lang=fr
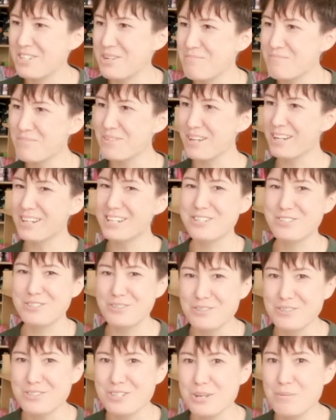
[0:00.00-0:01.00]
j'aime bien les
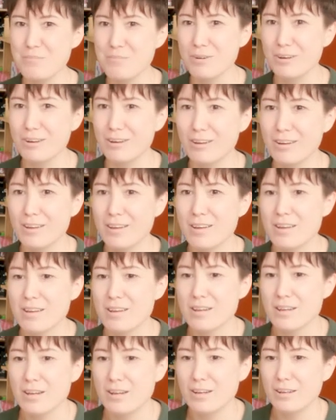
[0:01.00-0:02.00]
gens, j'aime. Euh,
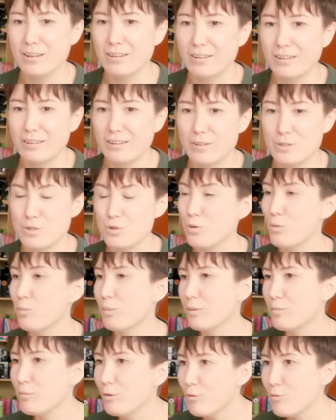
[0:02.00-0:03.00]
euh, je suis
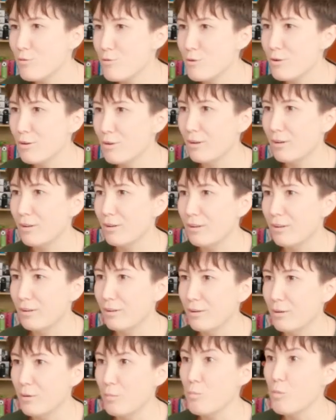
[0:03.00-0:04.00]
complètement nulle
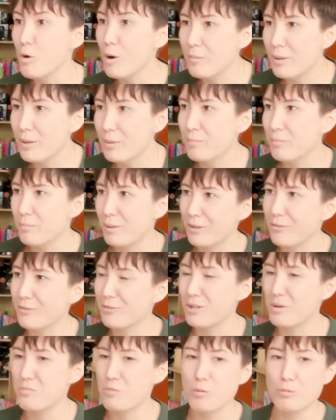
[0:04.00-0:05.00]
euh, moi-même
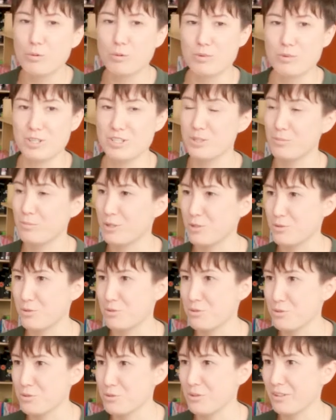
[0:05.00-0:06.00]
personnellement pour m'acheter une paire de
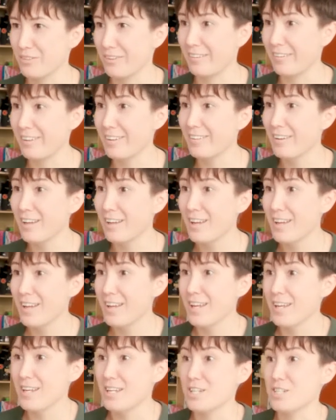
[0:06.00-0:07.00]
chaussures sur internet.
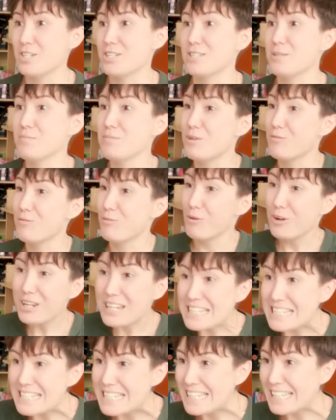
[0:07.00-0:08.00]
Ah et j'estime qu'il faut
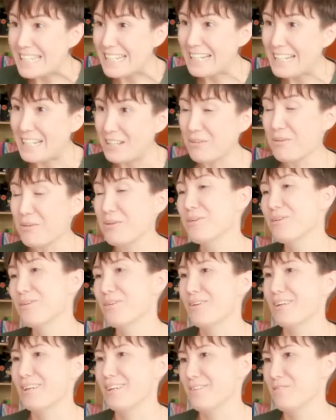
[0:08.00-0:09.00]
essayer les
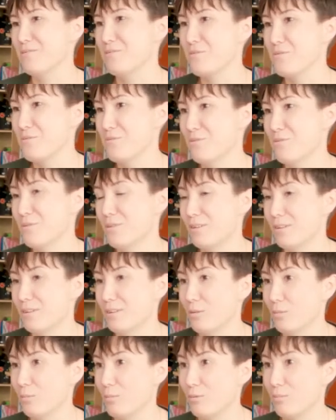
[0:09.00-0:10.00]
trucs et du coup
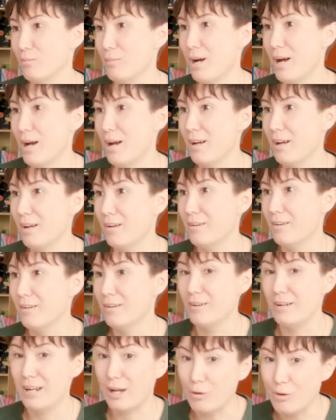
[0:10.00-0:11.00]
on peut
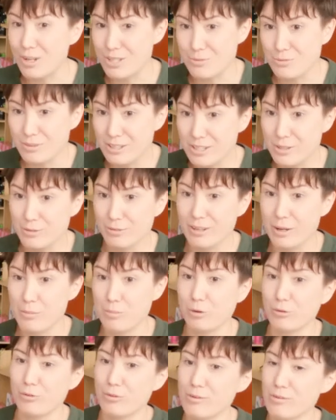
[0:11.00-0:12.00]
pas. la relation client est
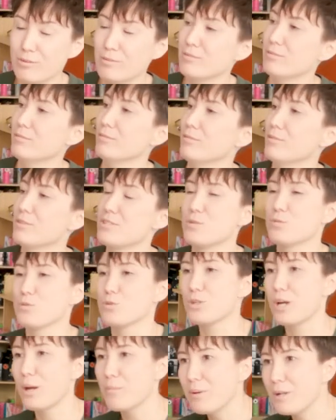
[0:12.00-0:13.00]
importante. Si on
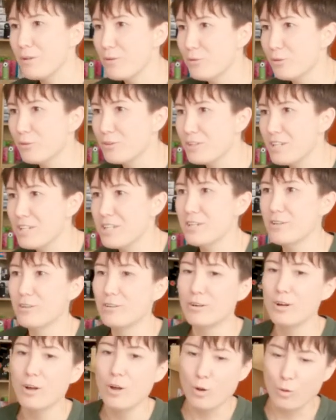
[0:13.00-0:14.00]
se rappelle de notre
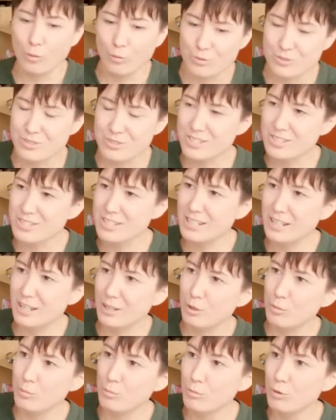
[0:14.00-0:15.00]
client, on sait ce qu'il a
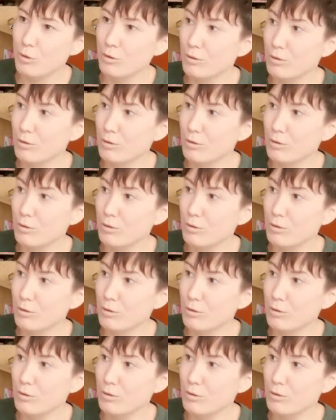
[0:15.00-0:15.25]
comme